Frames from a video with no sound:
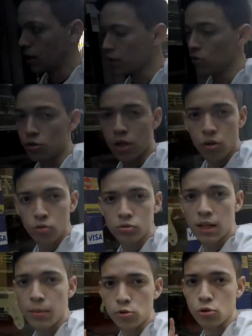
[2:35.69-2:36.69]
Aires nos
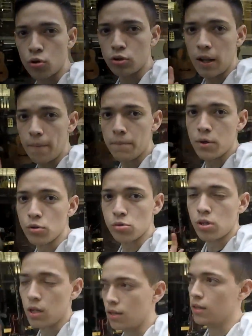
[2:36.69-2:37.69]
encontramos con el
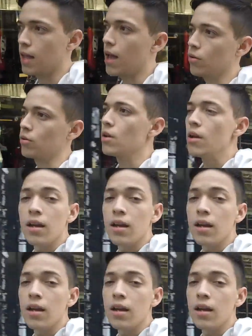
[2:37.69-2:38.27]
Music Town.